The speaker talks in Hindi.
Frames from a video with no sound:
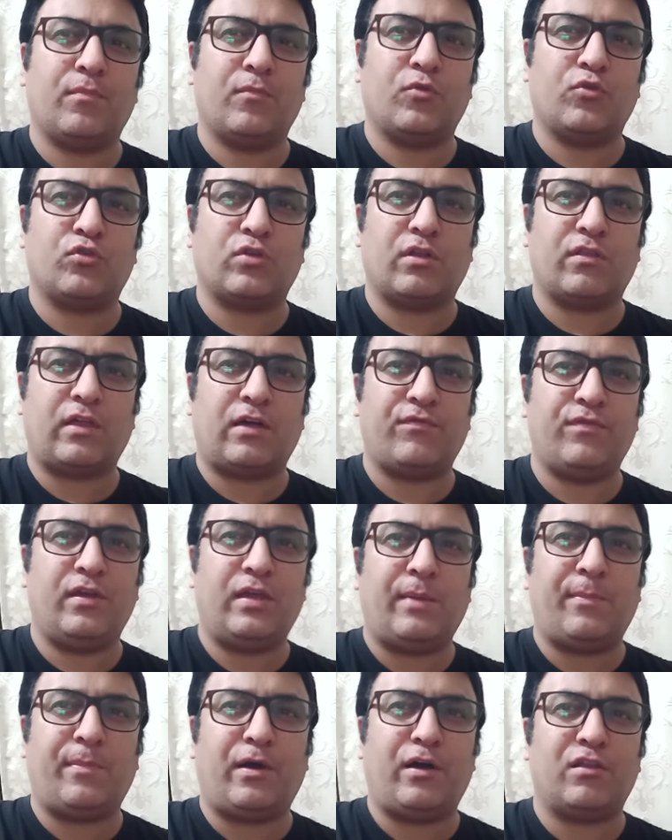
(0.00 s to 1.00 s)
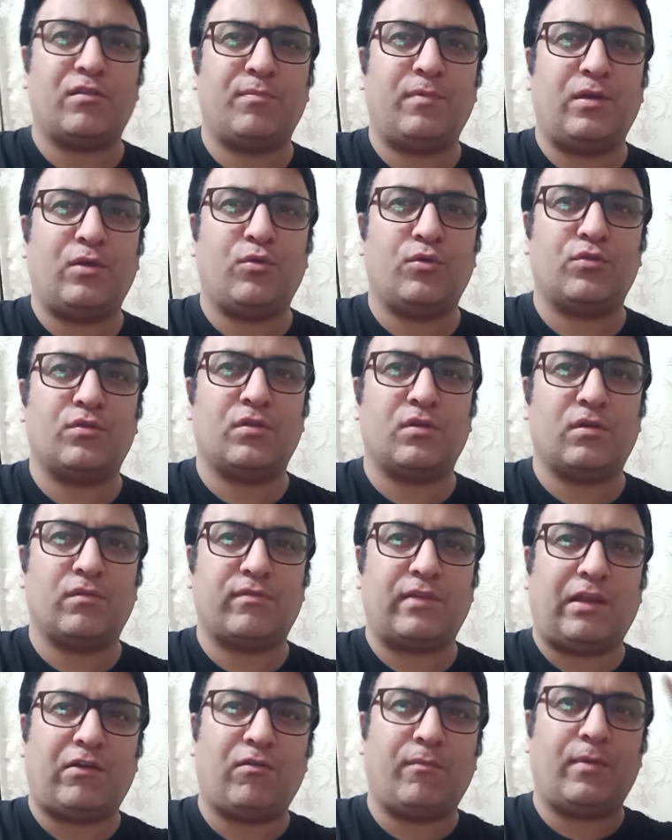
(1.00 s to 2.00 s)
कुछ कदाफी के पास भी कुछ
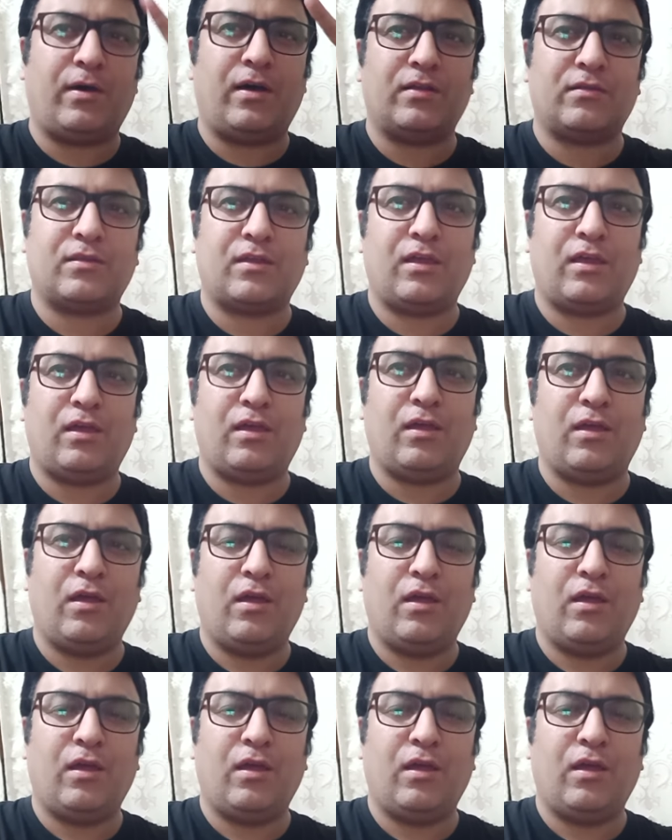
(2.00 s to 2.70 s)
इस्लामाबाद की